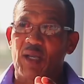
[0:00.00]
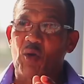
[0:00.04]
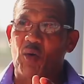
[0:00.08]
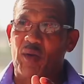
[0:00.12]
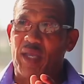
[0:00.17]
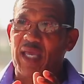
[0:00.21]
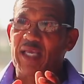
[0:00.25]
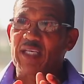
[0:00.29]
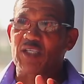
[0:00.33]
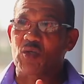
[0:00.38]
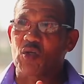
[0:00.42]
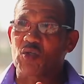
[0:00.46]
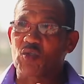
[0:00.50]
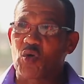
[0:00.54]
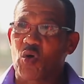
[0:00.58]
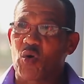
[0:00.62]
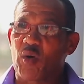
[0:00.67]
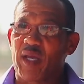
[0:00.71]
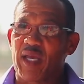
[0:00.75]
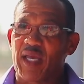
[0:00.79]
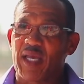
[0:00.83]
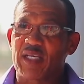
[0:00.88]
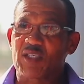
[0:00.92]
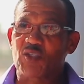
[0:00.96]
eh, lo que hizo
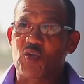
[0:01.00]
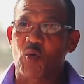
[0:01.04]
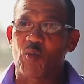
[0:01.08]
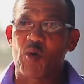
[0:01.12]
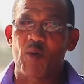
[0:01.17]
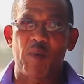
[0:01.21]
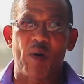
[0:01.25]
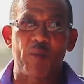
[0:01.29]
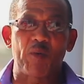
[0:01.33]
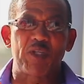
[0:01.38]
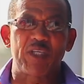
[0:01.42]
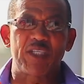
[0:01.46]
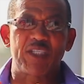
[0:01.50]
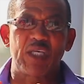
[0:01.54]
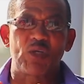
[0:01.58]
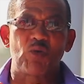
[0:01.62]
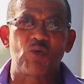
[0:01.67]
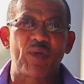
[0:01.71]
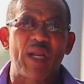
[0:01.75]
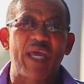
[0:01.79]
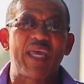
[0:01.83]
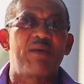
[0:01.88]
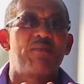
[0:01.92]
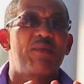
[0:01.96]
Joe es como vamos a decir
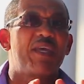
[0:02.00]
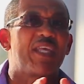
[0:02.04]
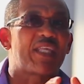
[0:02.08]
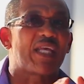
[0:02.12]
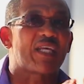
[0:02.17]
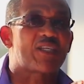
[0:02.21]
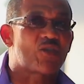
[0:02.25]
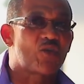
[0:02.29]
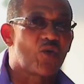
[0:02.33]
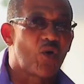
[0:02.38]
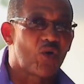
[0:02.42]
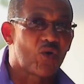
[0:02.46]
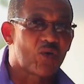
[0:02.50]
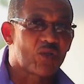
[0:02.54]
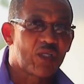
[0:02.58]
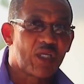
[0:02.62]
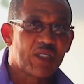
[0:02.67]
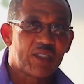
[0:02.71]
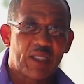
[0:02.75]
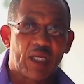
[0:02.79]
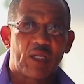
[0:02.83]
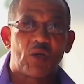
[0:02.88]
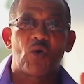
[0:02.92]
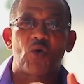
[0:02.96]
una imitación
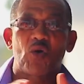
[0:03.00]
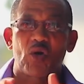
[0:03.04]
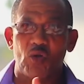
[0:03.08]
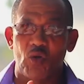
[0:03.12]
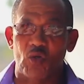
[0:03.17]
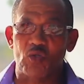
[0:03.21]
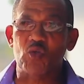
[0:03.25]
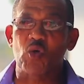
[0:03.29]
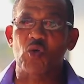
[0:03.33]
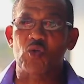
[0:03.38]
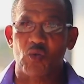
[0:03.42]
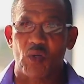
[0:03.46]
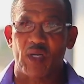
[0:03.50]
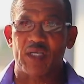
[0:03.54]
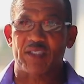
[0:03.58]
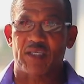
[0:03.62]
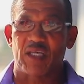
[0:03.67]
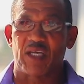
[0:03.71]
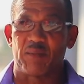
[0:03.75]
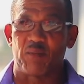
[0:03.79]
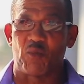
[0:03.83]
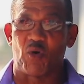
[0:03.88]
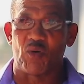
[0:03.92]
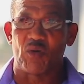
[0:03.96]
de lo que nosotros
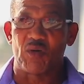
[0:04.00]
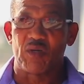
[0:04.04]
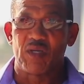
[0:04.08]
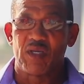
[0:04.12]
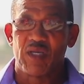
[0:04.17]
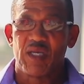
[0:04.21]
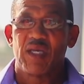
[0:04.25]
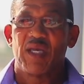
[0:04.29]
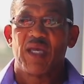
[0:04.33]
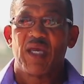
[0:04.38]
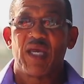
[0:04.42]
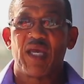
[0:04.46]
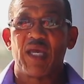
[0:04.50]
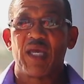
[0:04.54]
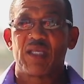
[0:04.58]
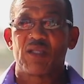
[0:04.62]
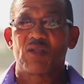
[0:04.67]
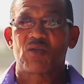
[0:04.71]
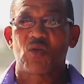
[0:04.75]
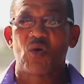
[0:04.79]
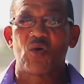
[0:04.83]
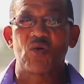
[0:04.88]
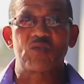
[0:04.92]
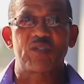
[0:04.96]
hacemos. Ah, muy bien.
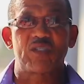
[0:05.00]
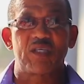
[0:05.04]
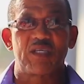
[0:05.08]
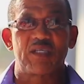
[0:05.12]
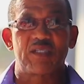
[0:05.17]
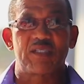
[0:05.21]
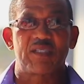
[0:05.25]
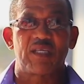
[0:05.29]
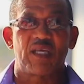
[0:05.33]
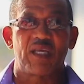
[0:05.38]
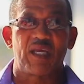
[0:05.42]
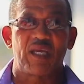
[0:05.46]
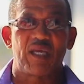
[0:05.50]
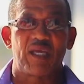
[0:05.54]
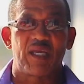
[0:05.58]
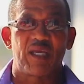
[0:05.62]
Entonces,